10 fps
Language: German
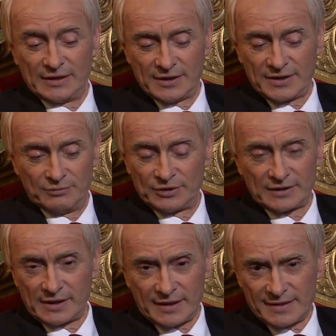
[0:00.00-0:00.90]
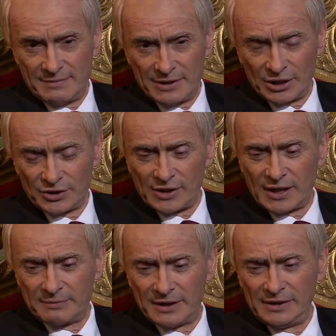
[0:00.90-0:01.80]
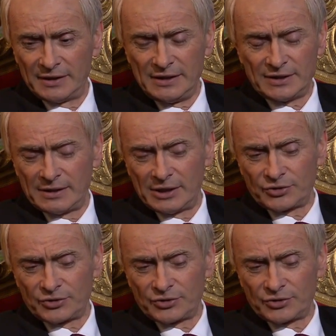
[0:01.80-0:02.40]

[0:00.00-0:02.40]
Jetzt Mutter Theresa, Mutter Germania, dicht an der